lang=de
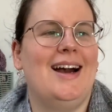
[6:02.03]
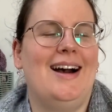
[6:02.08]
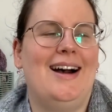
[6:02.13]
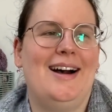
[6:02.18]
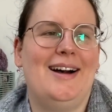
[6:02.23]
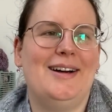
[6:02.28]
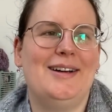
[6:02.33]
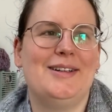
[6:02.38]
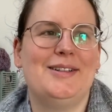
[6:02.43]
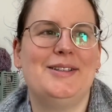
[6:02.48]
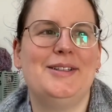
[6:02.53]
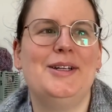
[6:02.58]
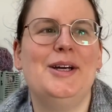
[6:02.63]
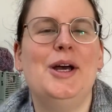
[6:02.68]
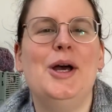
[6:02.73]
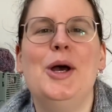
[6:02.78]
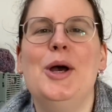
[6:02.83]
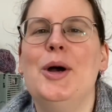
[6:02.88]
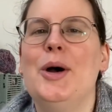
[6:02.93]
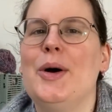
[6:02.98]
Jahre
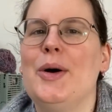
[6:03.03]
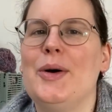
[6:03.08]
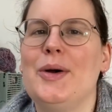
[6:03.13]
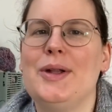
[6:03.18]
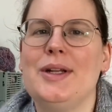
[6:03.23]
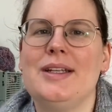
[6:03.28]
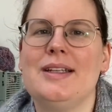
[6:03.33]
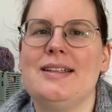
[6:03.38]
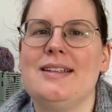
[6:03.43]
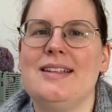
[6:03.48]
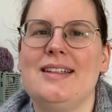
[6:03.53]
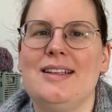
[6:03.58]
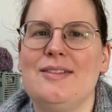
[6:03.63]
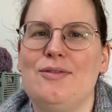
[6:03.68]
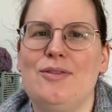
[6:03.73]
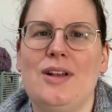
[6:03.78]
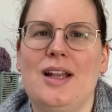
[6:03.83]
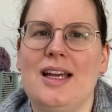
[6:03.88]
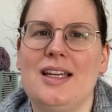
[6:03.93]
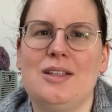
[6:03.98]
und
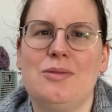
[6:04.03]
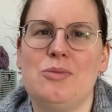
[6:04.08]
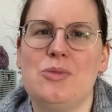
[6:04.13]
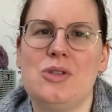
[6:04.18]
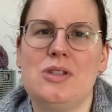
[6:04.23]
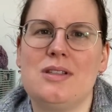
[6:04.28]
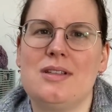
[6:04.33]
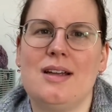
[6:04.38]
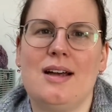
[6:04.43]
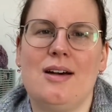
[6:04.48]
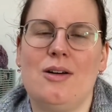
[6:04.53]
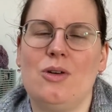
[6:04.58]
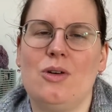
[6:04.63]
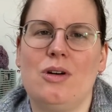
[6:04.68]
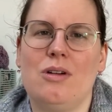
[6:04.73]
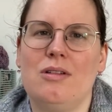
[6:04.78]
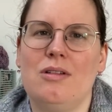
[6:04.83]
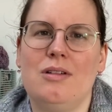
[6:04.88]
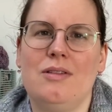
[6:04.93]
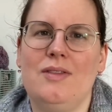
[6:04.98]
vielleicht muss da auch
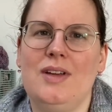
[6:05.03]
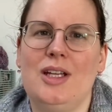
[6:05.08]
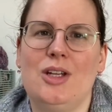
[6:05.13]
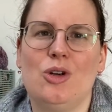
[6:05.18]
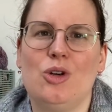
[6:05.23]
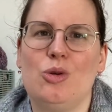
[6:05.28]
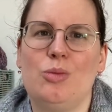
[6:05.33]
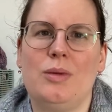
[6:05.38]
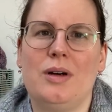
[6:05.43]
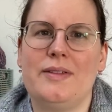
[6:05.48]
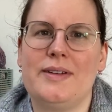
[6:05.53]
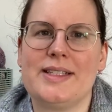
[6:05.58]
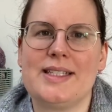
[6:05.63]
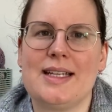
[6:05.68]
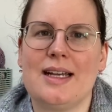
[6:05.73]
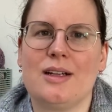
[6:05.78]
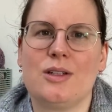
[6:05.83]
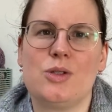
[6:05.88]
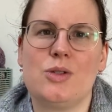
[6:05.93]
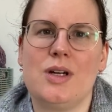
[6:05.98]
irgendwie noch mal
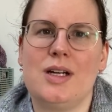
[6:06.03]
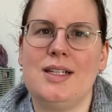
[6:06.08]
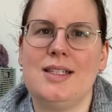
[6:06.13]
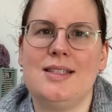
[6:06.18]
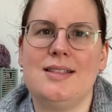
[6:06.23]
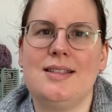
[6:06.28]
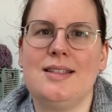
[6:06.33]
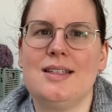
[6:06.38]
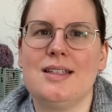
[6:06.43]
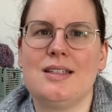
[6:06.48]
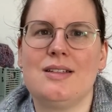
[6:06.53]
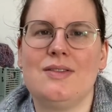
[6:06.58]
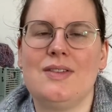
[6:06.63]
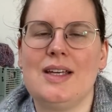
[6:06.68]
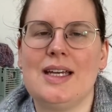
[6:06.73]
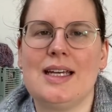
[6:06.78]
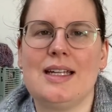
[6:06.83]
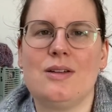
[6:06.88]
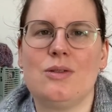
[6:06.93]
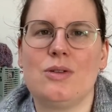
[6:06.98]
was aktualisiert
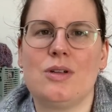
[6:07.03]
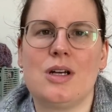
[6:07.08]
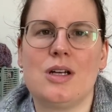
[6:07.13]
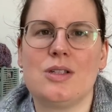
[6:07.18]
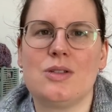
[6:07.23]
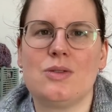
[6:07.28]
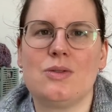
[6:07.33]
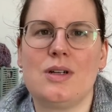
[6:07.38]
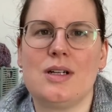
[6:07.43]
werden oder so.